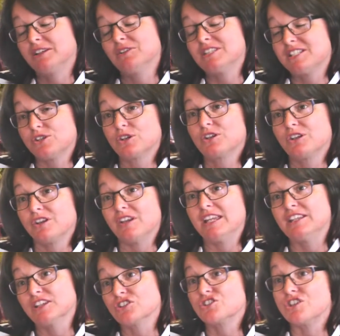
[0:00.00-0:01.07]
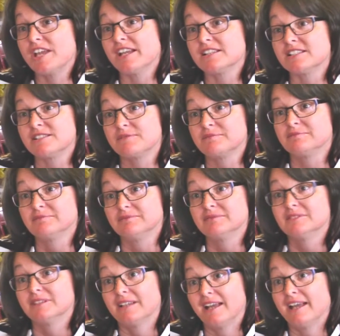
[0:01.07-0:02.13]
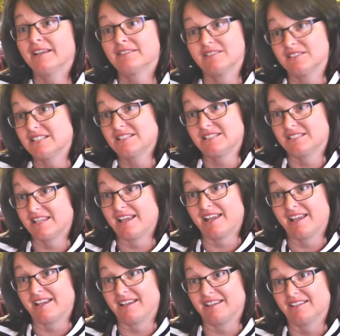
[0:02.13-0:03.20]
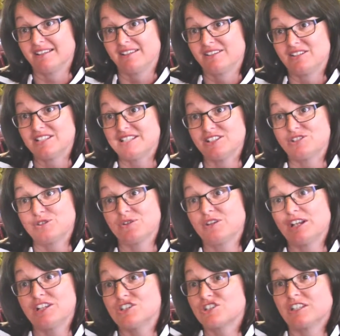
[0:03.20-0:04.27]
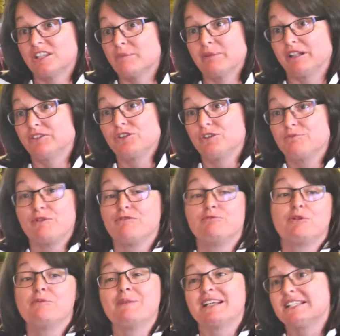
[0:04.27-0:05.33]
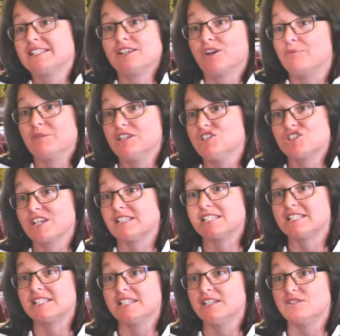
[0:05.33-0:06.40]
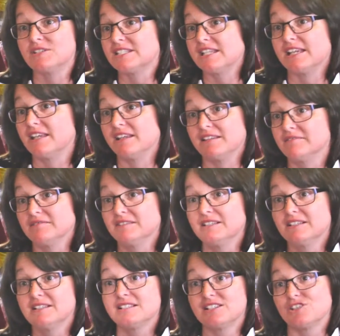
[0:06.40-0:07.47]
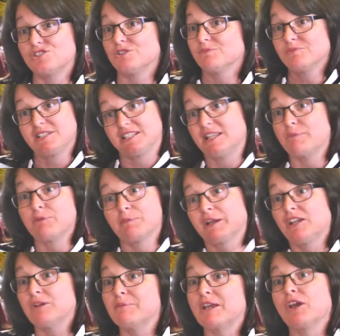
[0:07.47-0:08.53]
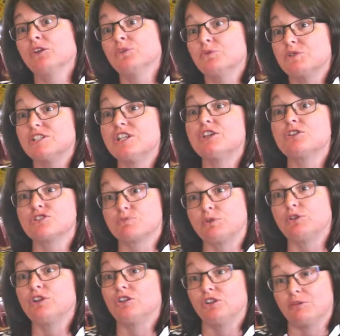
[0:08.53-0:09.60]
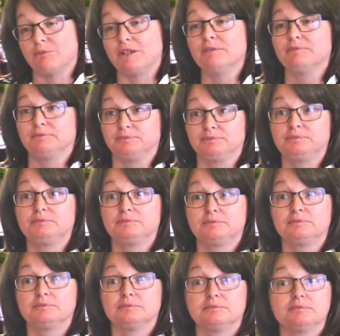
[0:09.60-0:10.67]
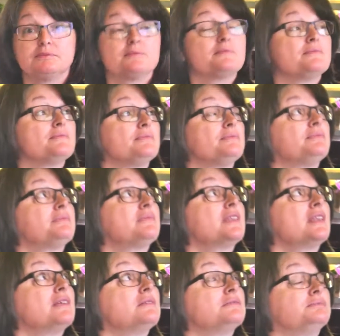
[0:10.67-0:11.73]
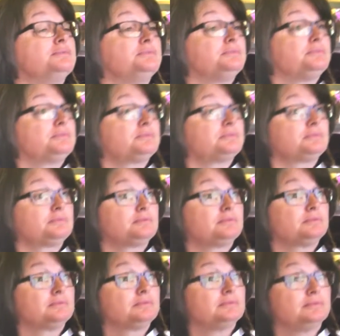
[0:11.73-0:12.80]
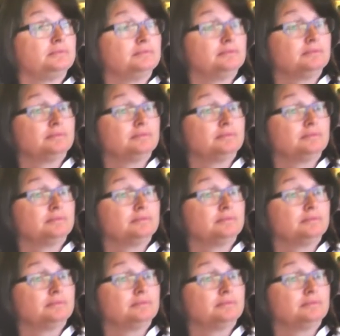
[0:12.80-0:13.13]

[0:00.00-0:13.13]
Léoduc euh, Énergie hein, Que, que c'est sûr que les gens de Volta ne peuvent pas penser comme les gens d'ici. C'est ça. C'est à peu près le meilleur dossier que je peux te nommer. Puis, ce qui est intéressant, c'est que beaucoup de, gens disent Ouais,